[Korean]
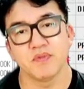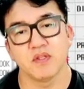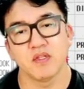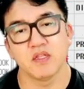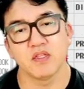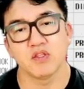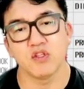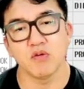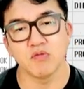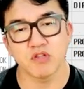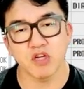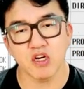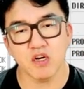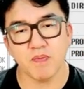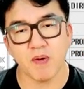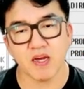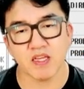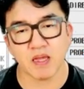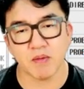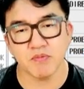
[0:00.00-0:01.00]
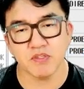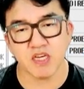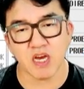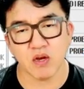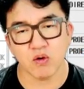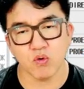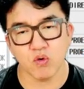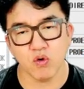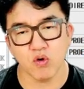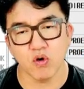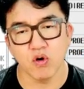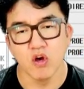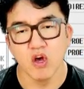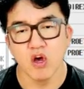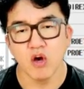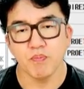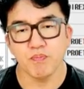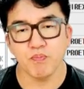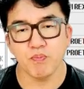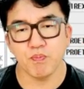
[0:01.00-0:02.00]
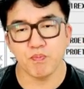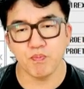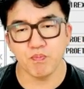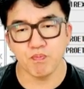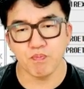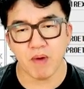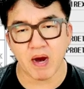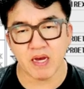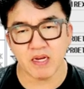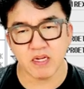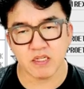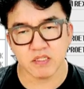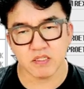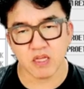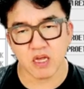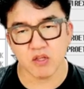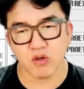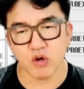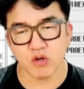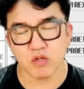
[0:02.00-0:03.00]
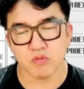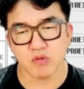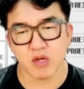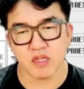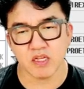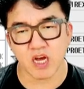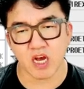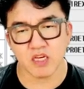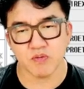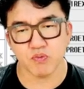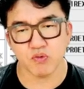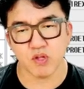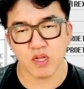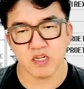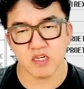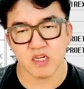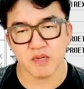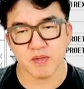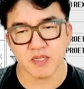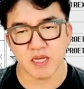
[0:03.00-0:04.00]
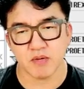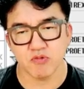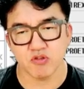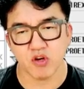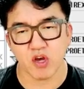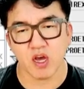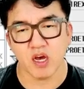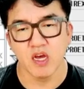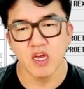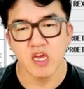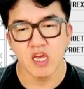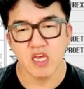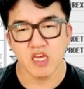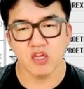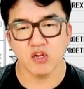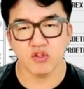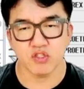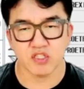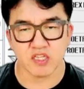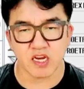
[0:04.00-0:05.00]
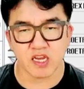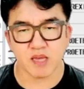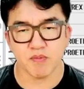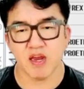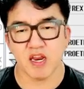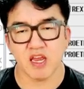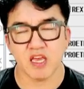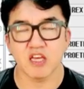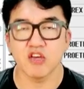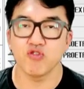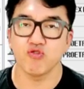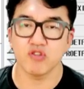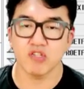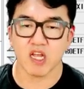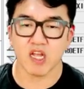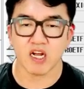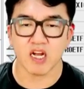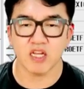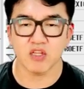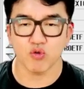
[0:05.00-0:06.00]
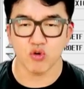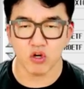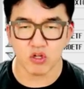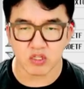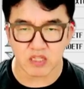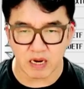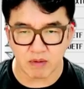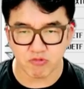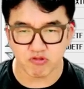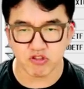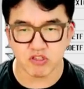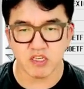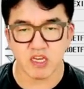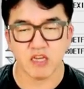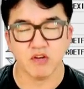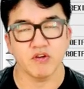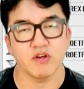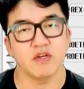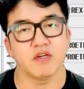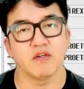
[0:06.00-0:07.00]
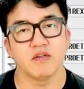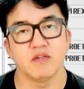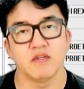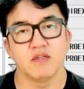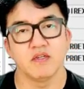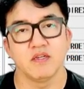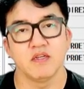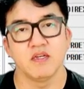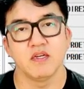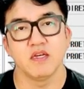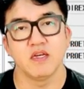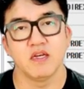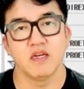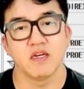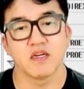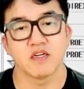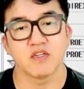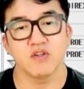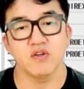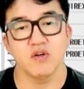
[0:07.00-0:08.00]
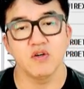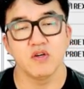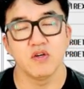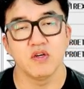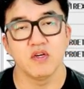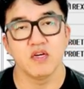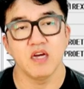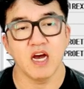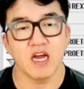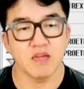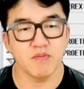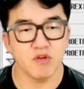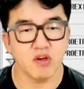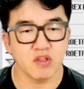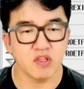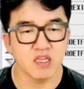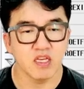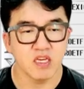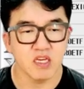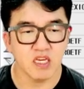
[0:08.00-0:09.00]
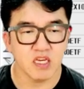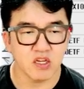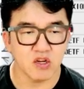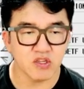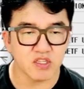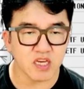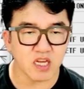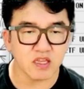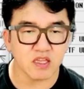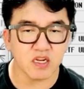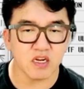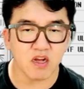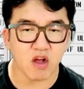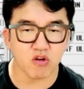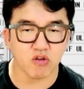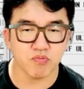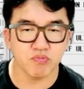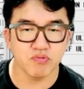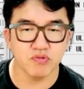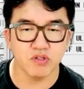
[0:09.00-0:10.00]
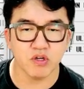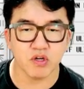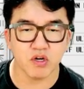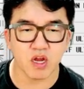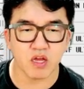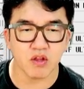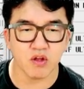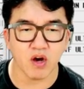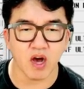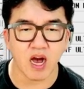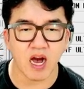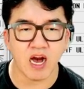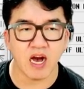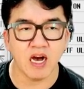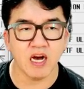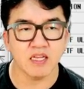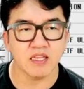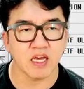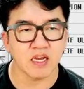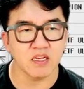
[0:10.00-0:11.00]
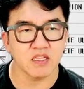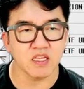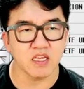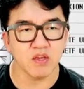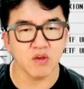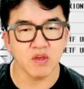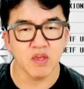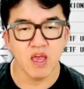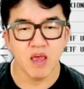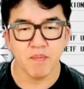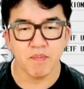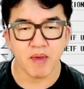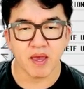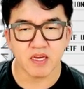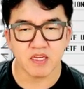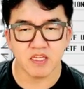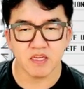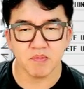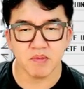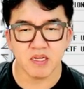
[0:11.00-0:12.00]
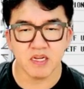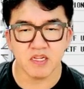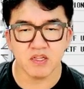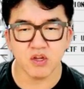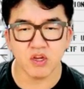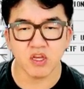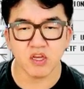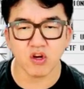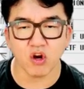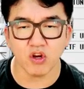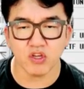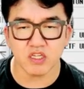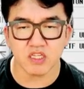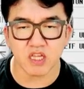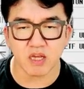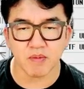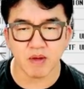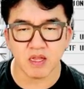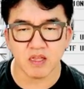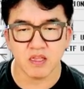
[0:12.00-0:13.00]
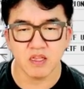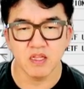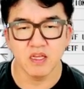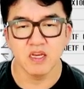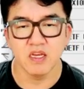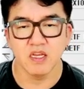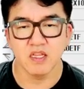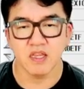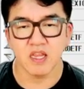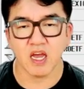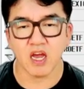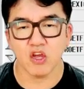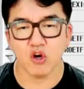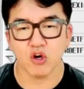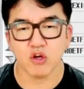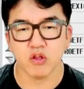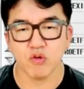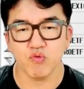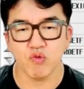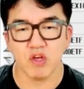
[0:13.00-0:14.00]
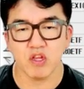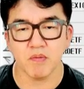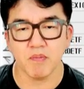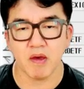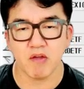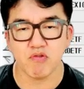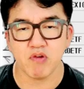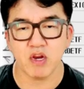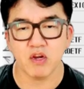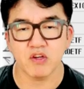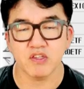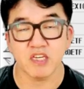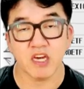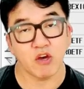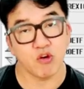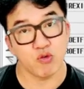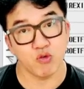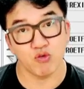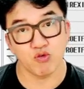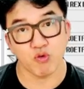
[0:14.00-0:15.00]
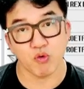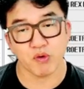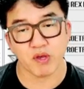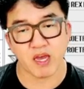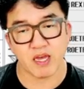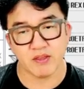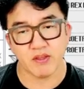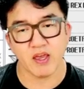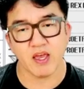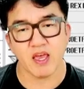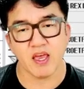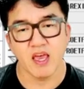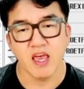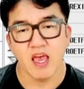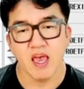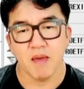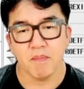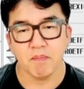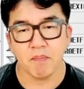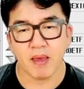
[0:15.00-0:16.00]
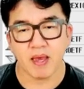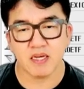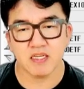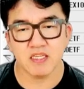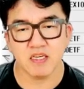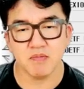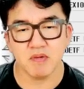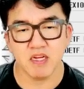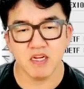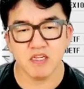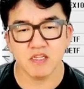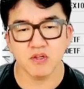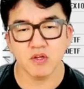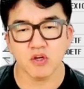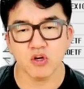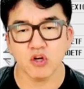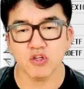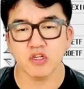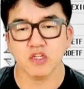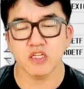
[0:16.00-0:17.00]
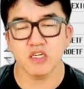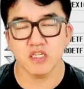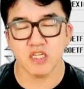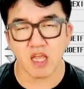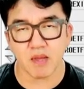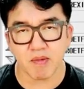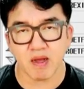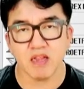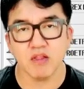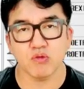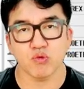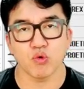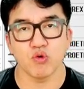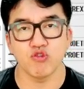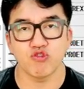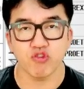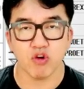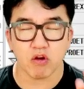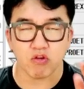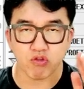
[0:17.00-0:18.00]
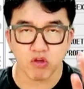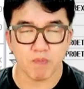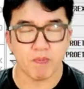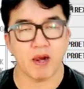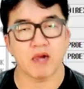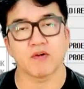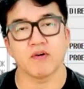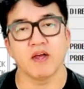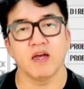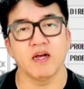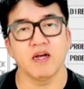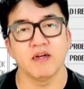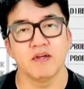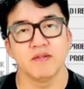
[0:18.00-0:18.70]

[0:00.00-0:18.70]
너무 성급하게 담지 않고 마이너스 난 여기서부터 한40% 났을 때만 담을 거야. 이런 자기만의 기준을 딱 가지고 여기서 담을 수 있냐 이거야 그죠? 아니면 이런 차트를 갖고 분석을 해서 아 나는 이 112일선이 꺼질 때만 내가 여기서 위에서 매수하는 건 자유롭게 하되 112일선이 꺼졌을 때만 돈을 추가로 투입할 거야.